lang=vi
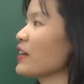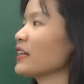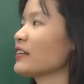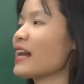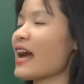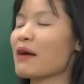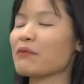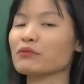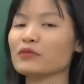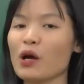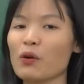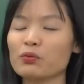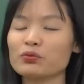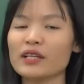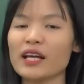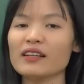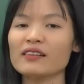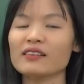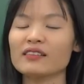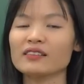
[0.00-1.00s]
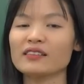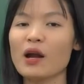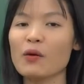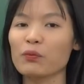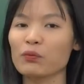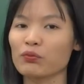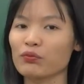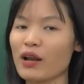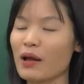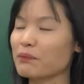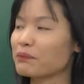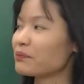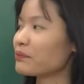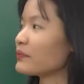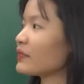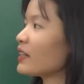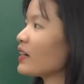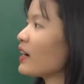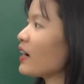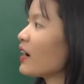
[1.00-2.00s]
Việt Nam thống nhất, độc lập,
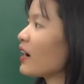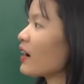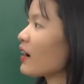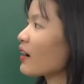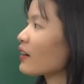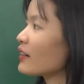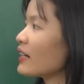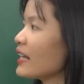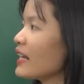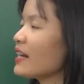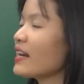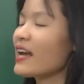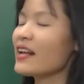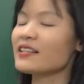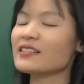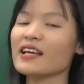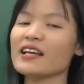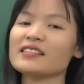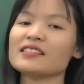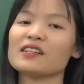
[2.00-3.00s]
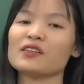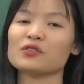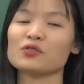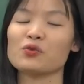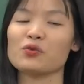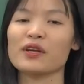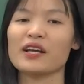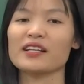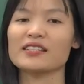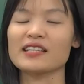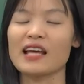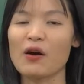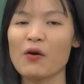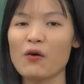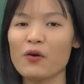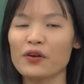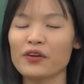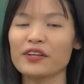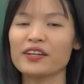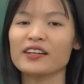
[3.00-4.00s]
đi lên xây dựng chủ nghĩa xã
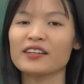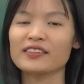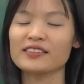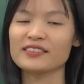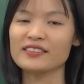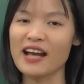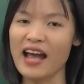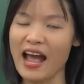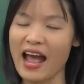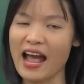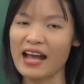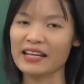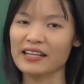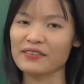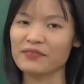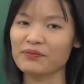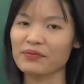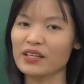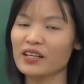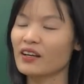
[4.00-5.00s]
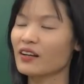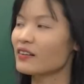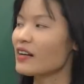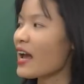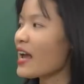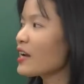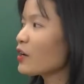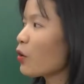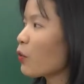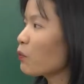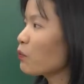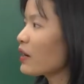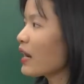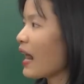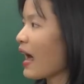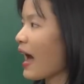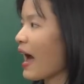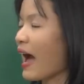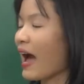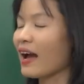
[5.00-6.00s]
hội. Thứ hai, đây cũng
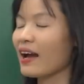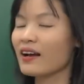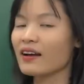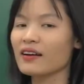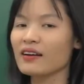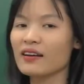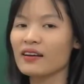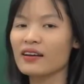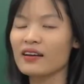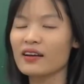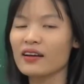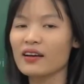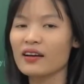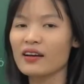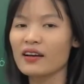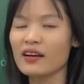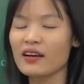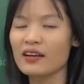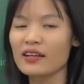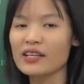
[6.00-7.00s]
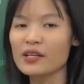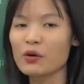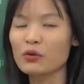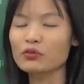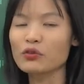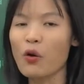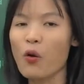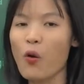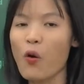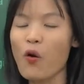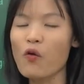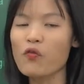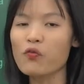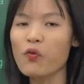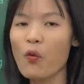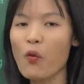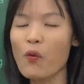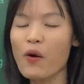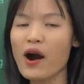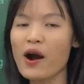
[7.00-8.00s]
là yếu tố
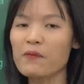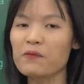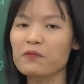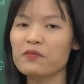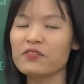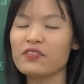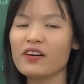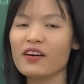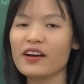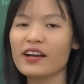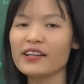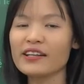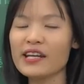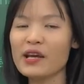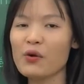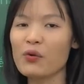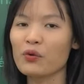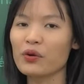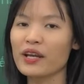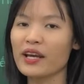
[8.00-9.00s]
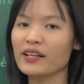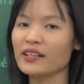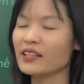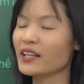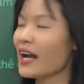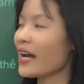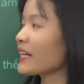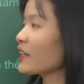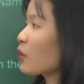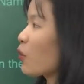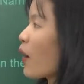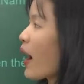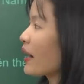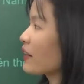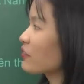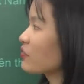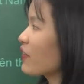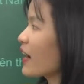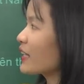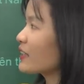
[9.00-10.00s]
phù hợp với điều kiện khách quan
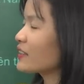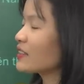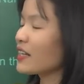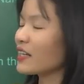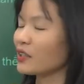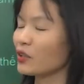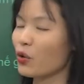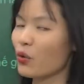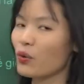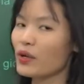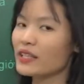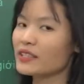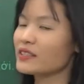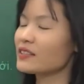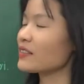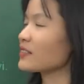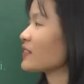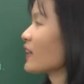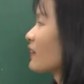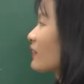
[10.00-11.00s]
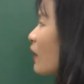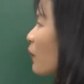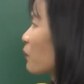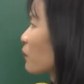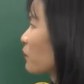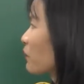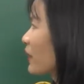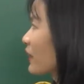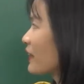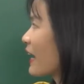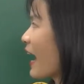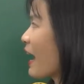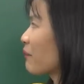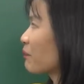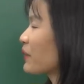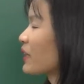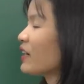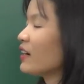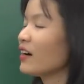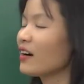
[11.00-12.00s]
phát triển của lịch sử dân tộc Việt
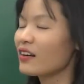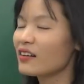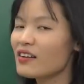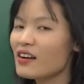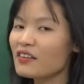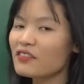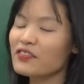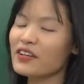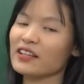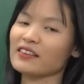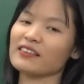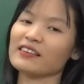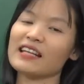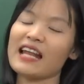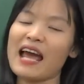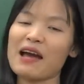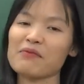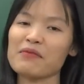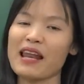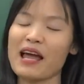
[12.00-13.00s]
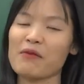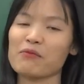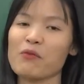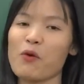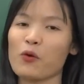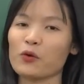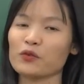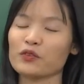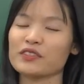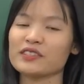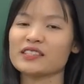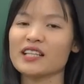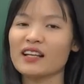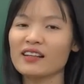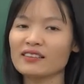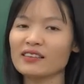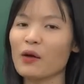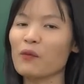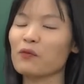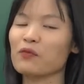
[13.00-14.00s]
Nam. Nước Việt Nam là một,
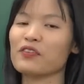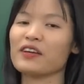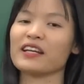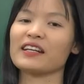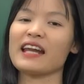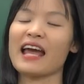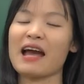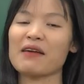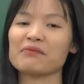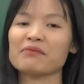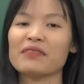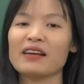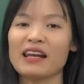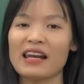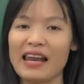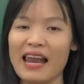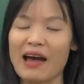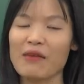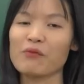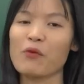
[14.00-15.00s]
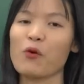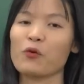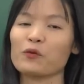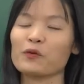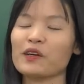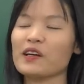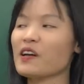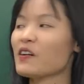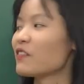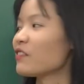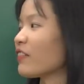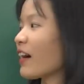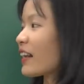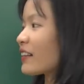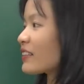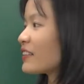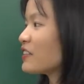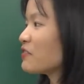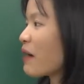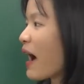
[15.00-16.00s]
dân tộc Việt Nam là một.
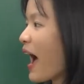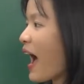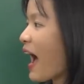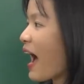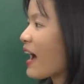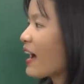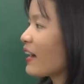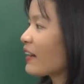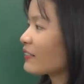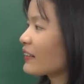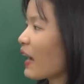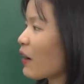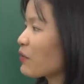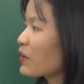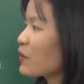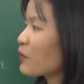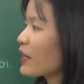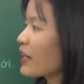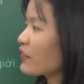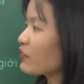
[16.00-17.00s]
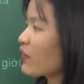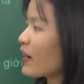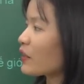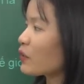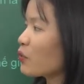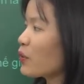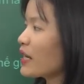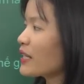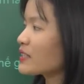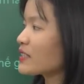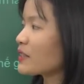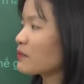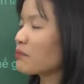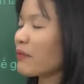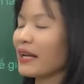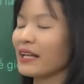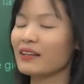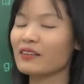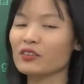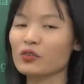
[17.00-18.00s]
Và thứ ba, tạo điều kiện phát huy sức
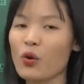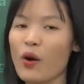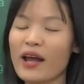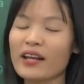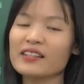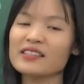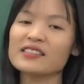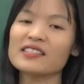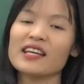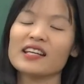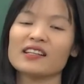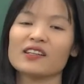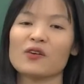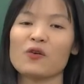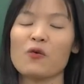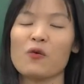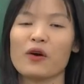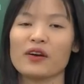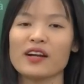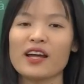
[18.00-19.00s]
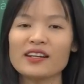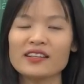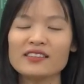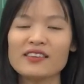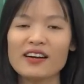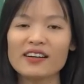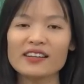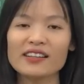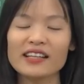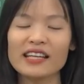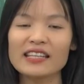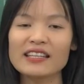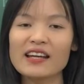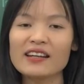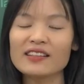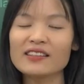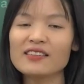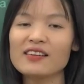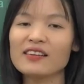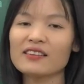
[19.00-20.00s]
mạnh toàn diện của đất nước thì
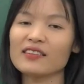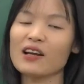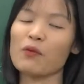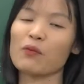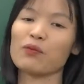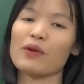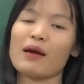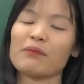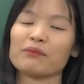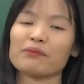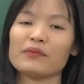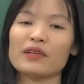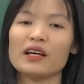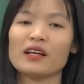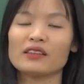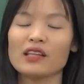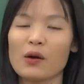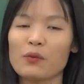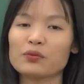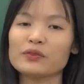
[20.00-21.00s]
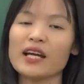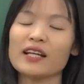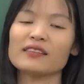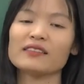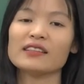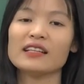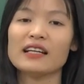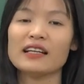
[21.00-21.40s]
đất nước độc lập thống nhất